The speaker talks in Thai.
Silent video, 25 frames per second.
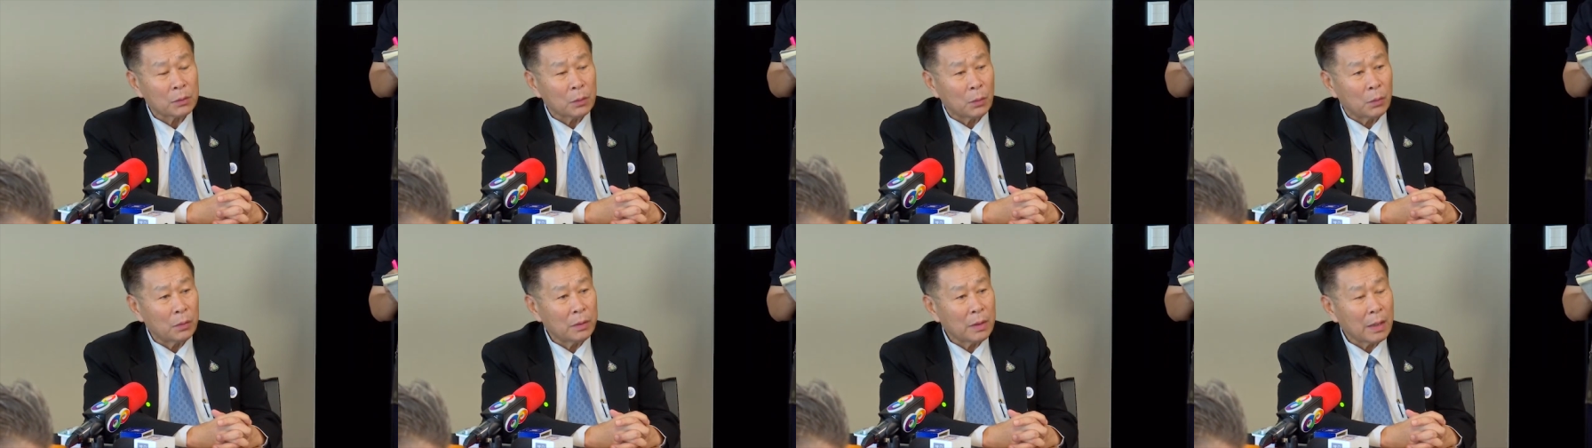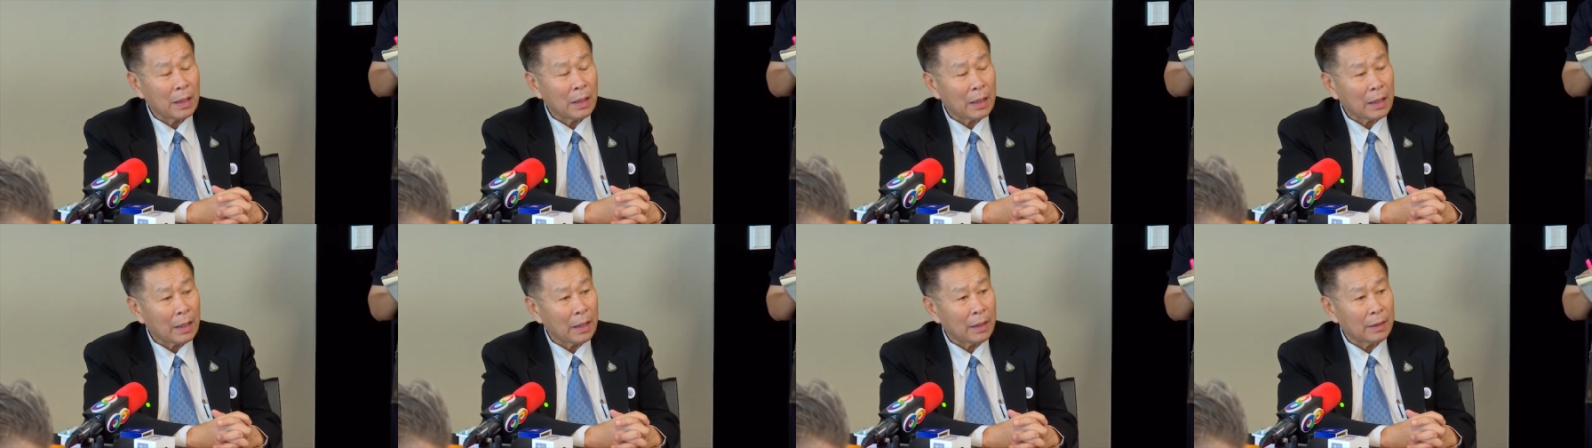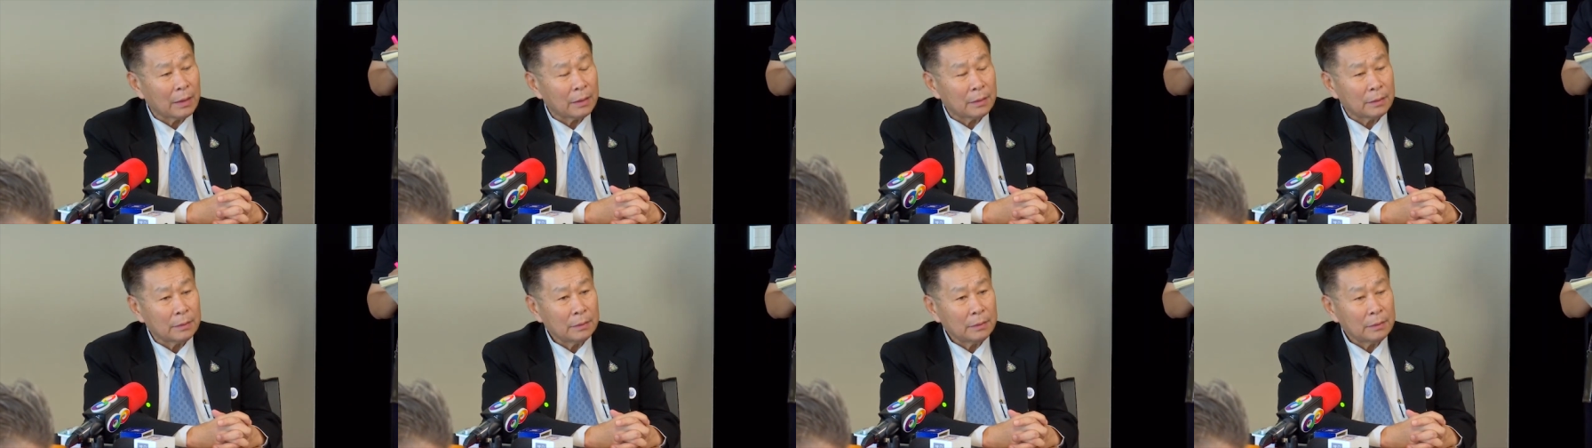60นี่แหละ
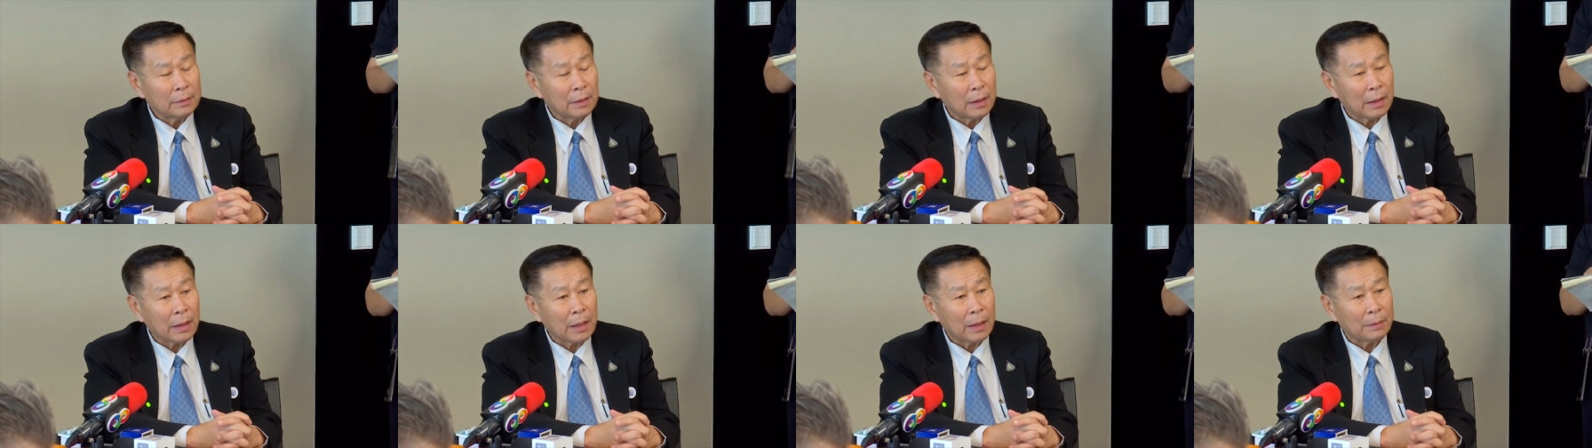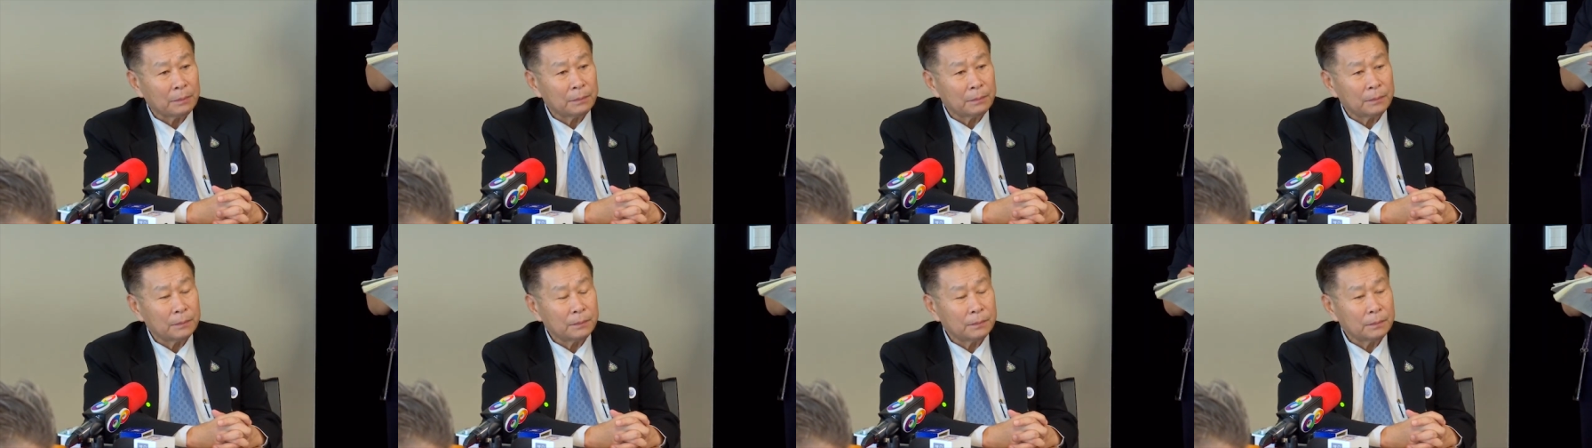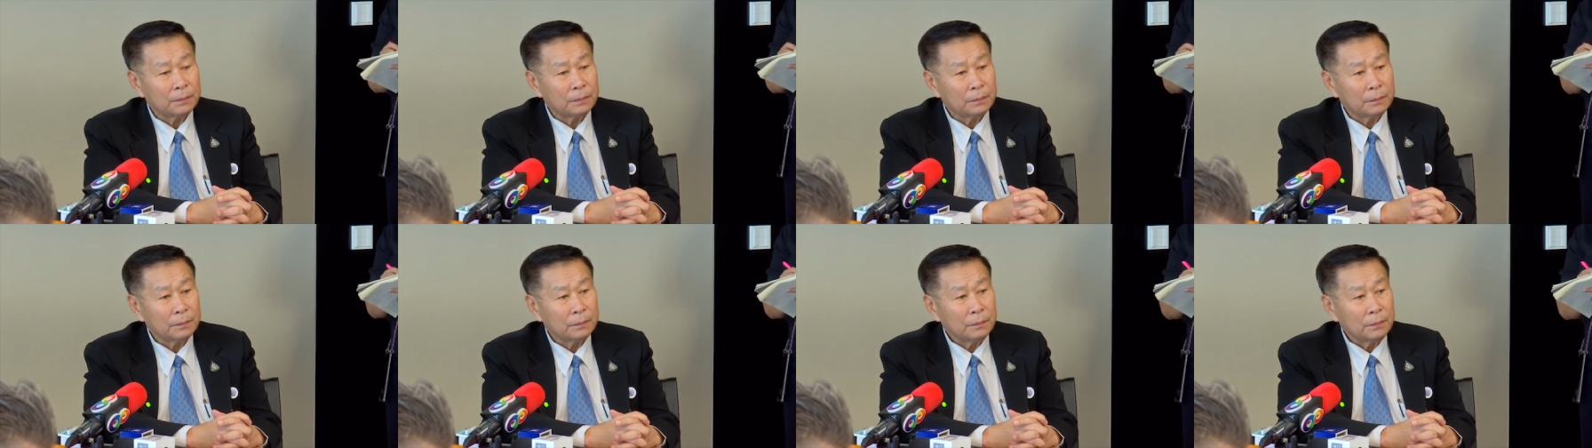นะครับ
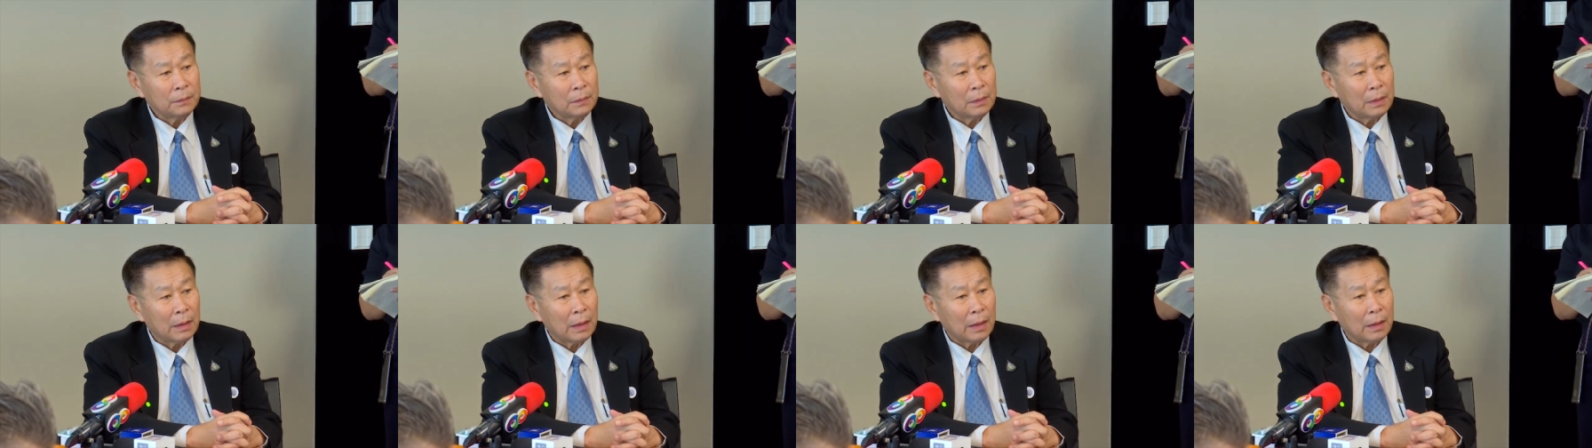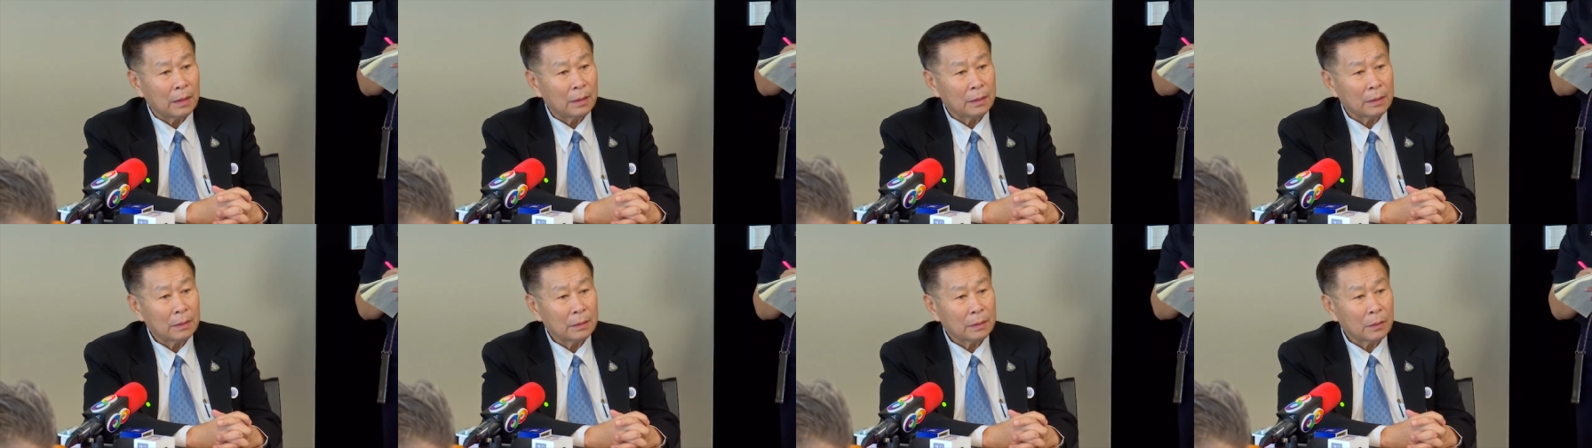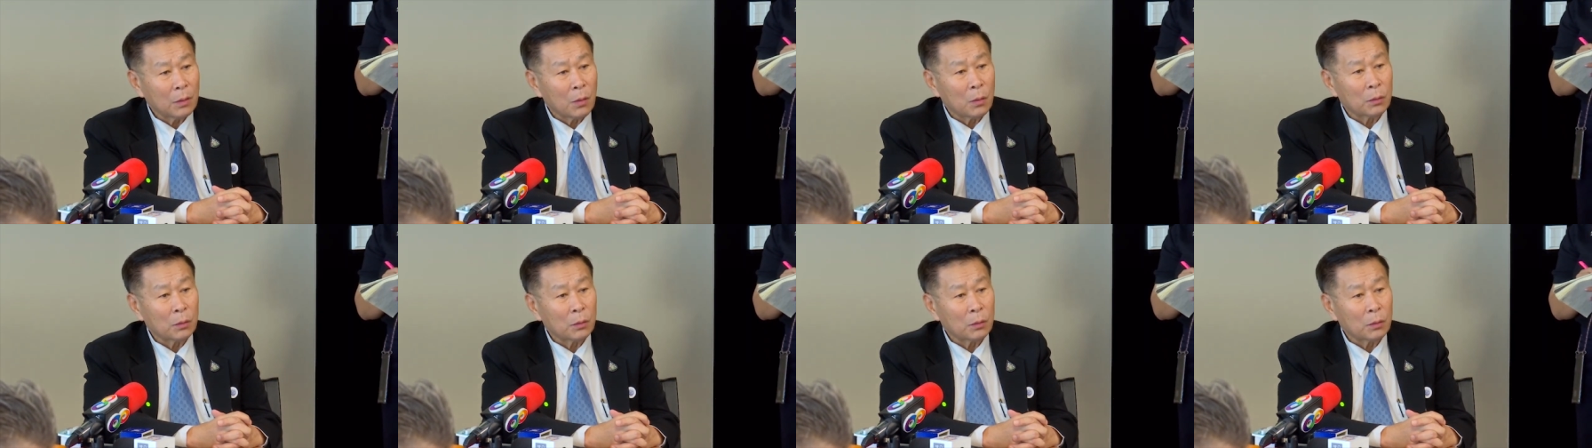นะโก